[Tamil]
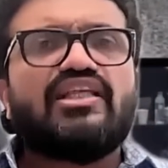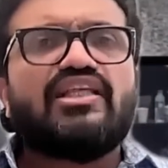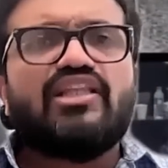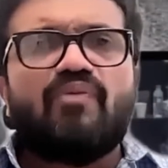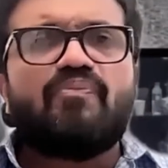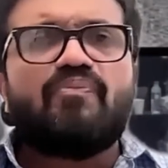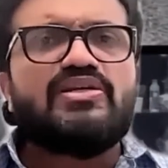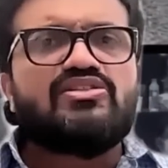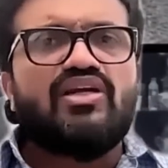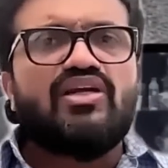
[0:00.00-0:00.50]

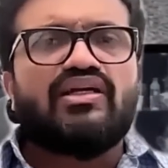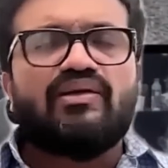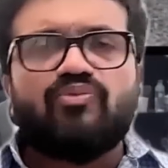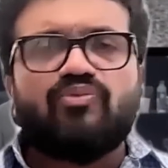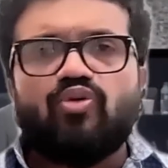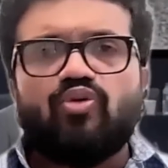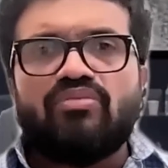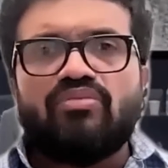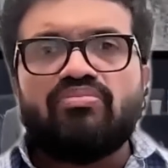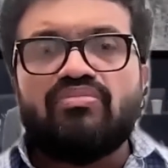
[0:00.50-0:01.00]
எதிர்ப்பு சட்டம்
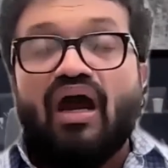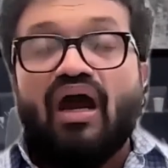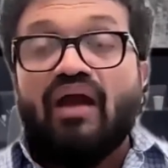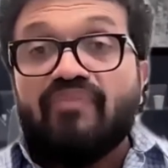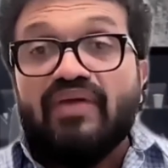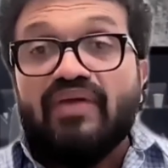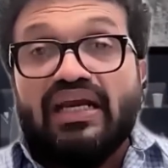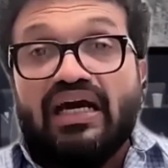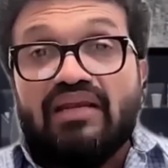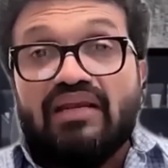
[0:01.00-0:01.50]
மூலம்
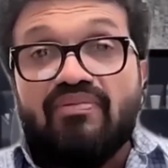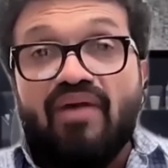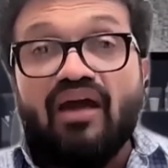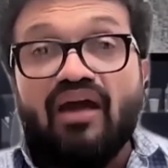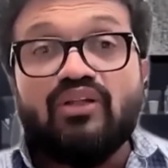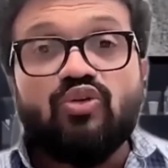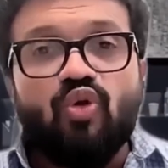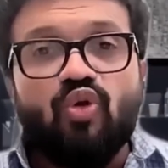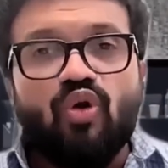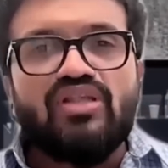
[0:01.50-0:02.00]

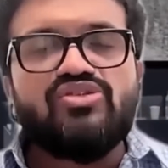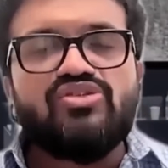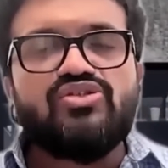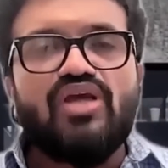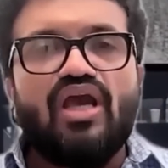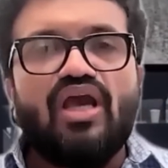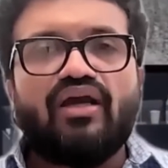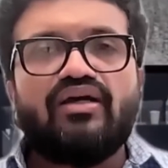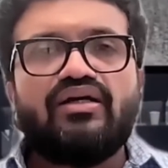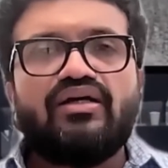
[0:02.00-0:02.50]
அண்மைக்காலமாக
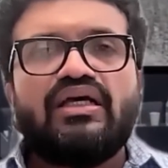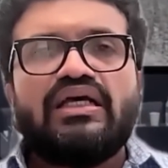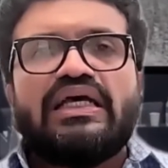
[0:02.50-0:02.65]
தொடர்ச்சியாக